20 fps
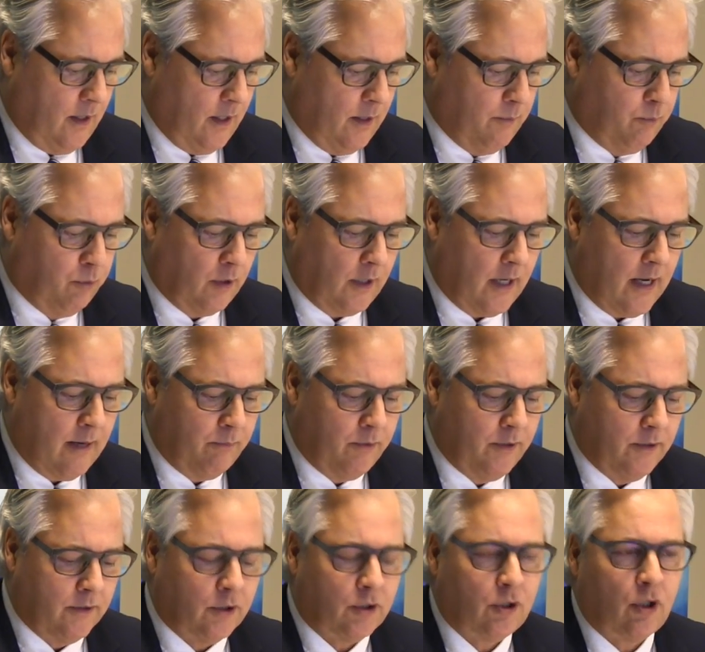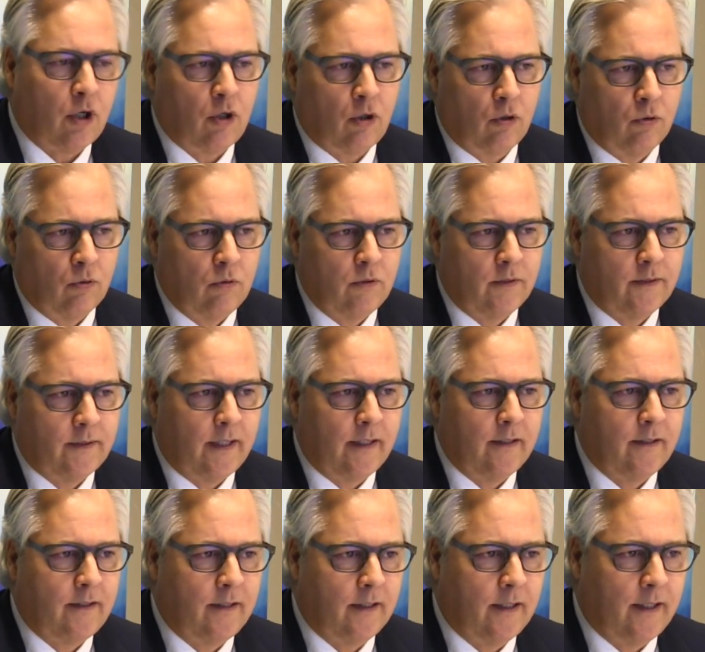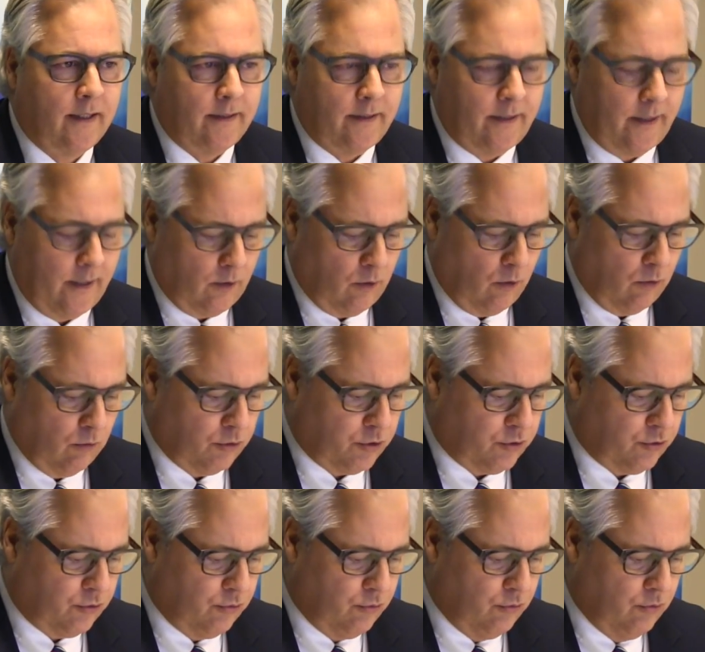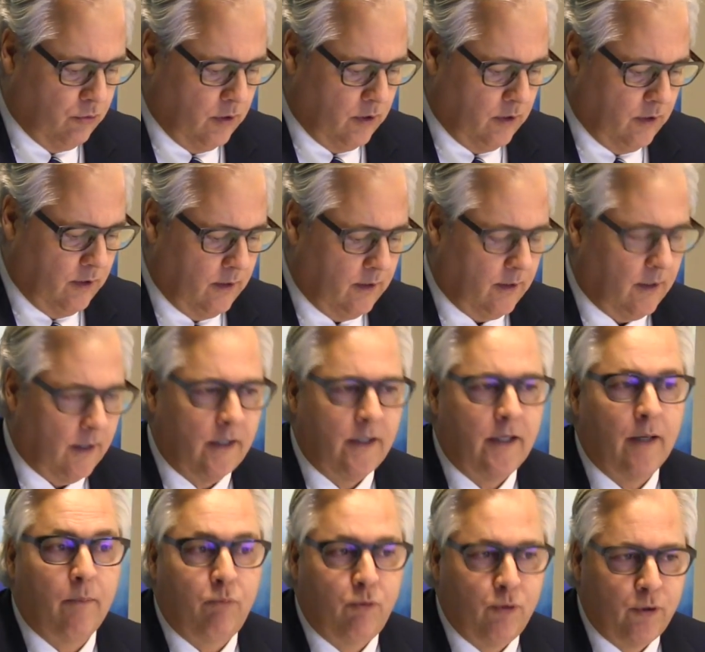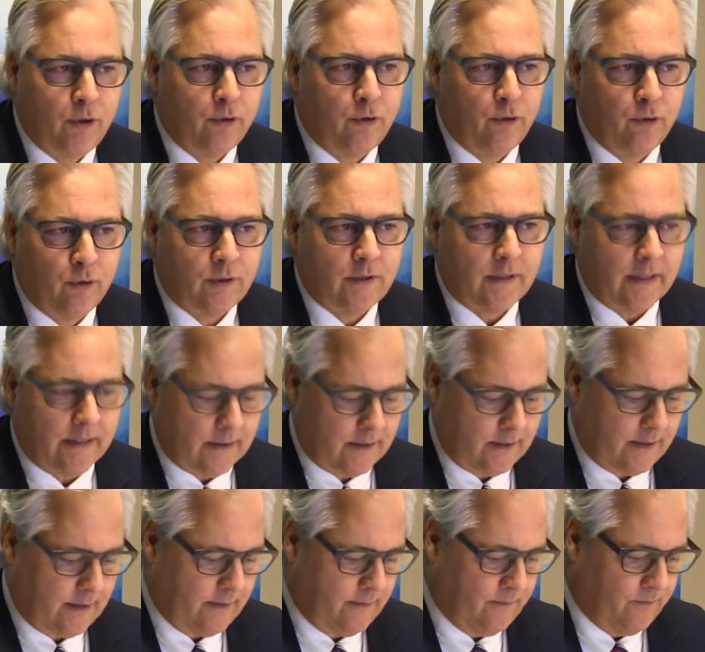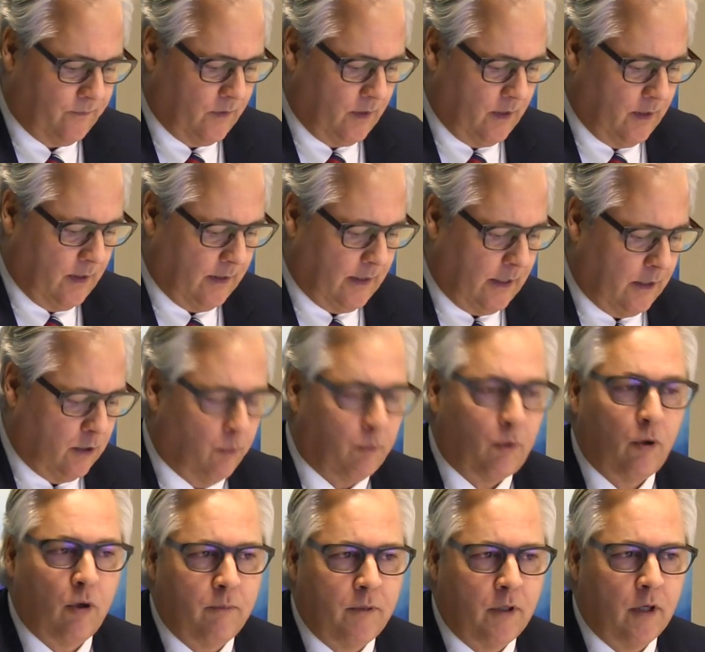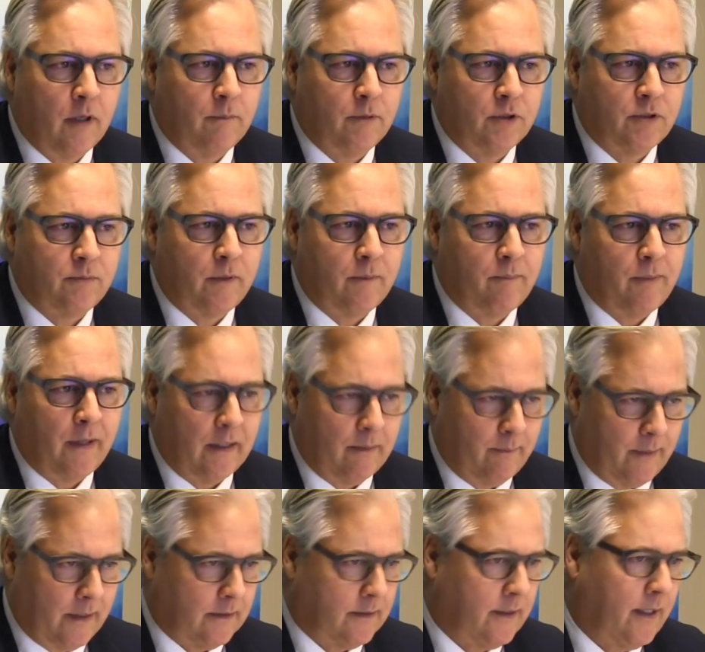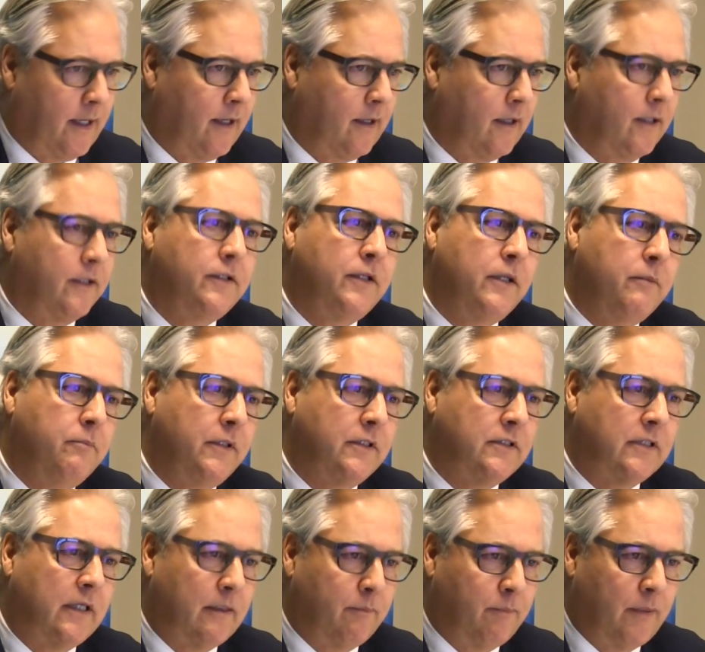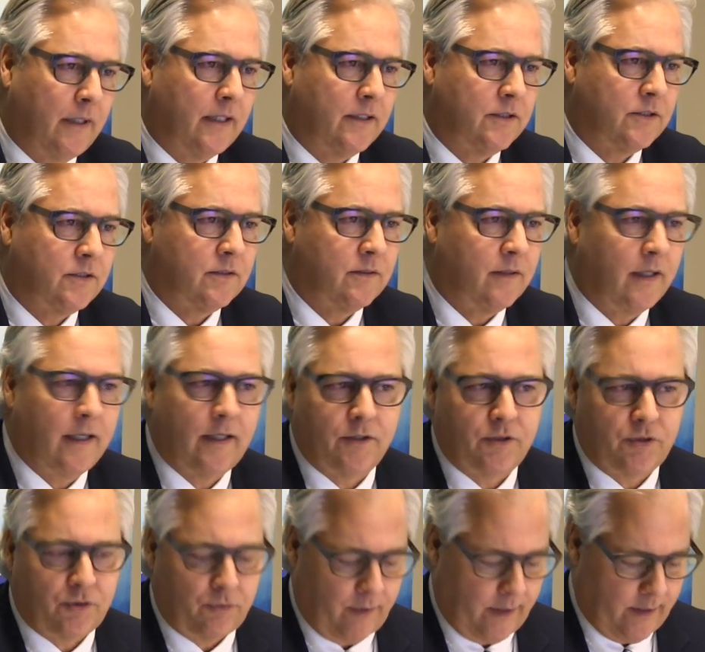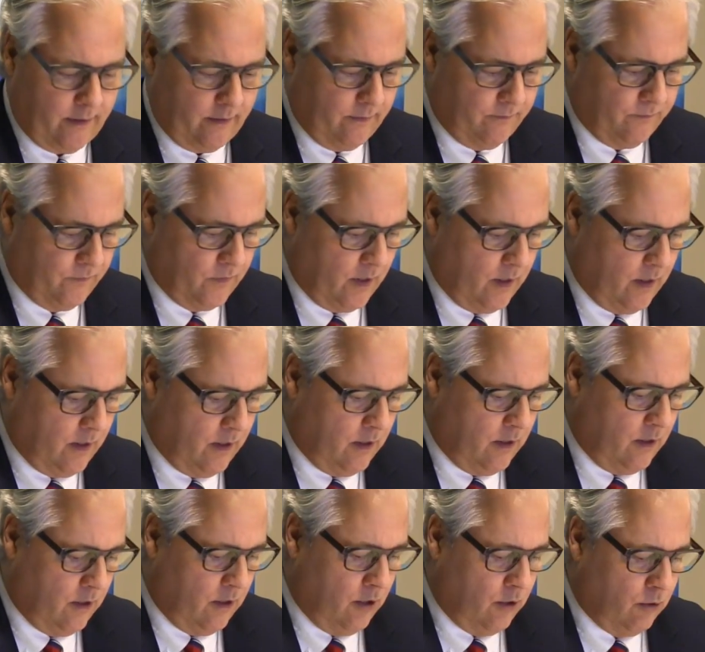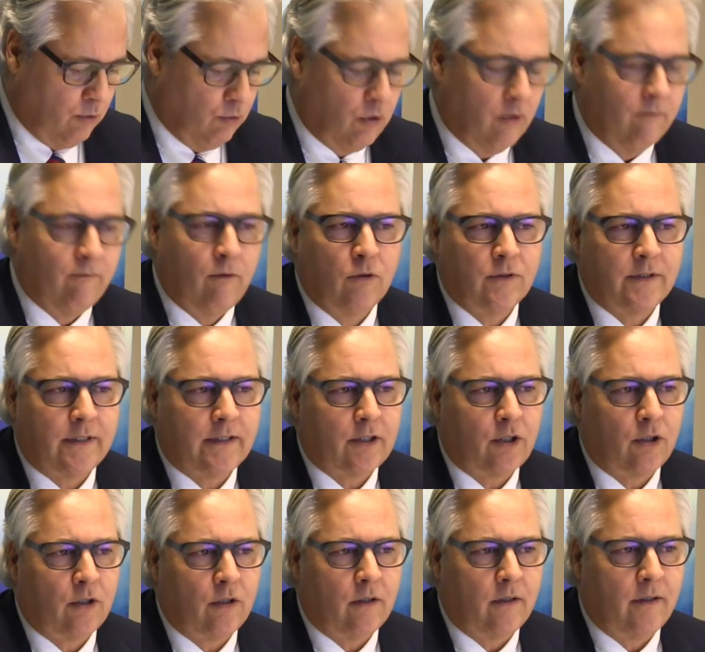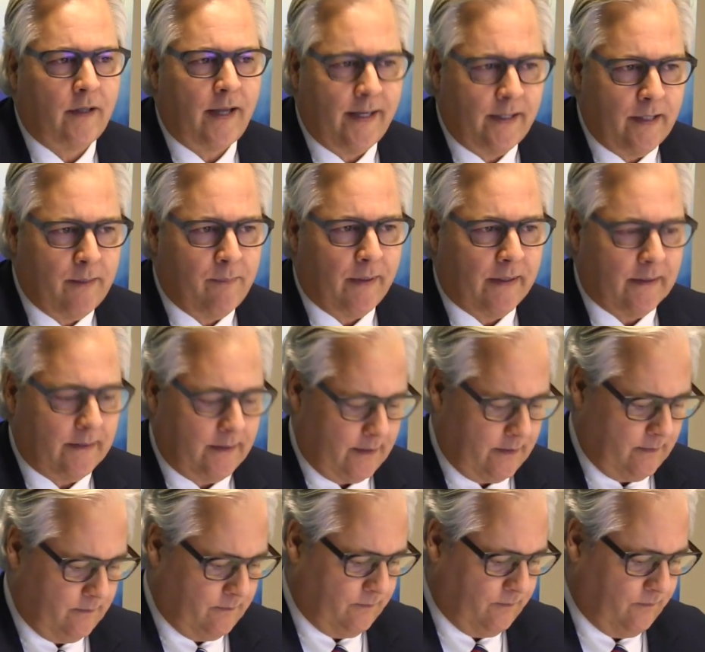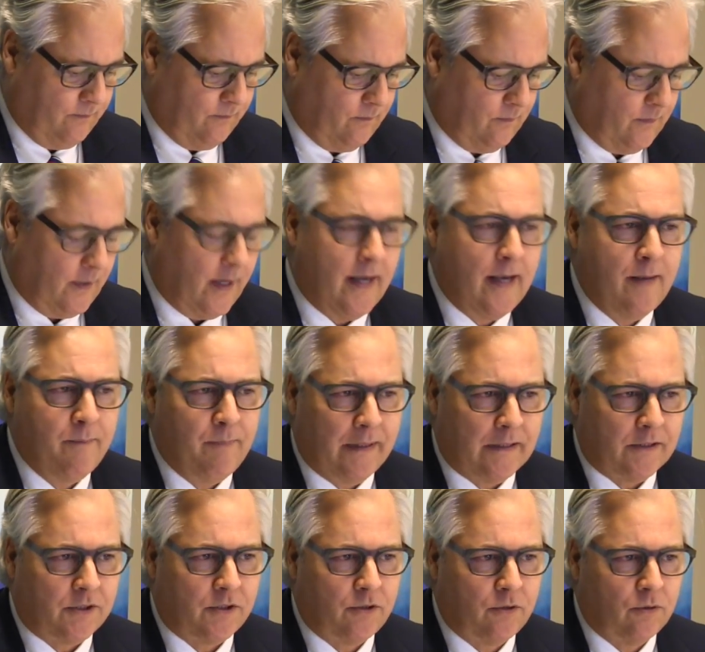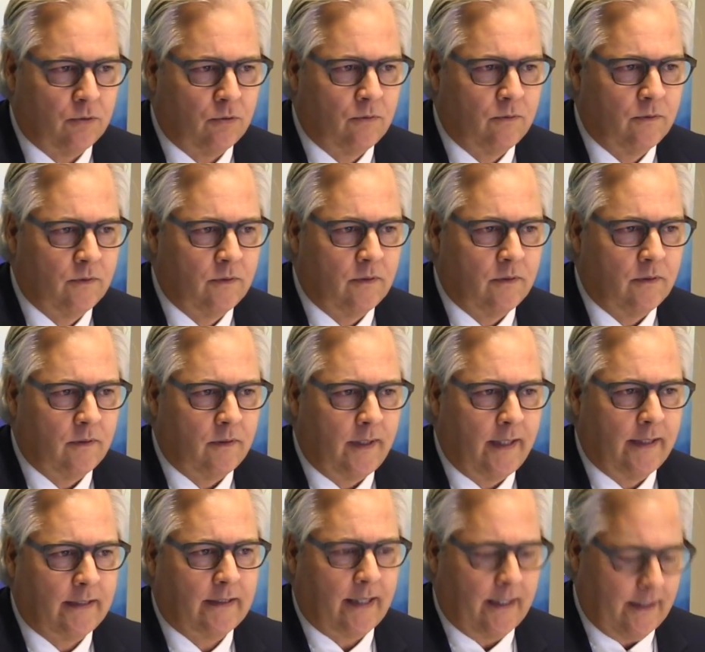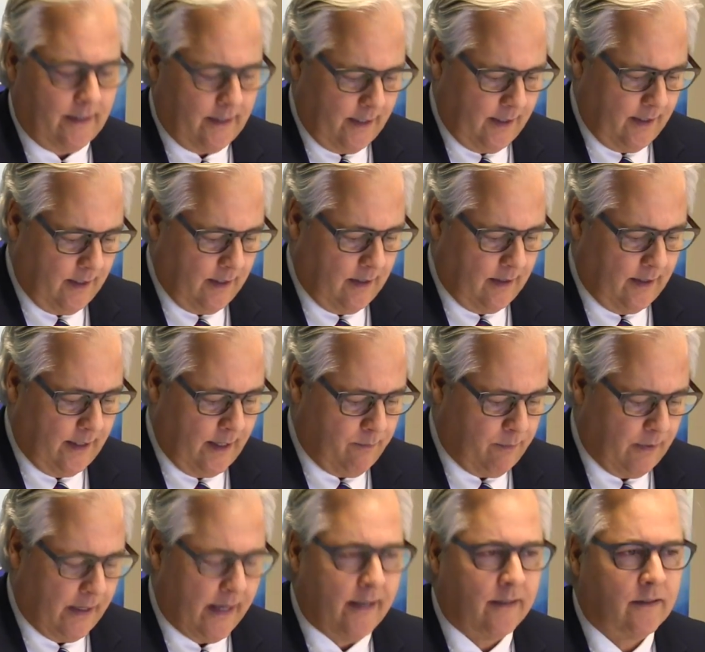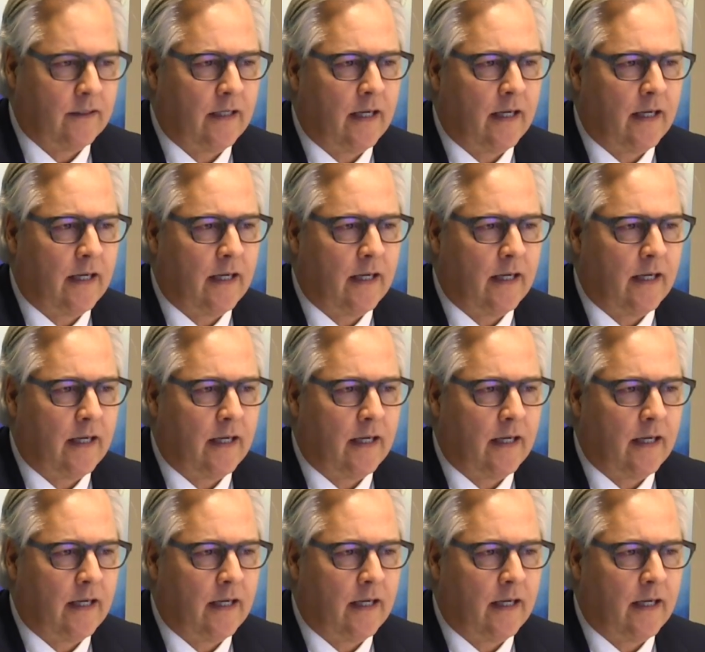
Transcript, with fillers: Et pour remplir notre rôle tel qu'il a été conçu il y a plus de 200 ans, quand le premier ombudsman parlementaire a été mis en place en Suède, nous devons être indépendants, impartiaux et traiter les plaintes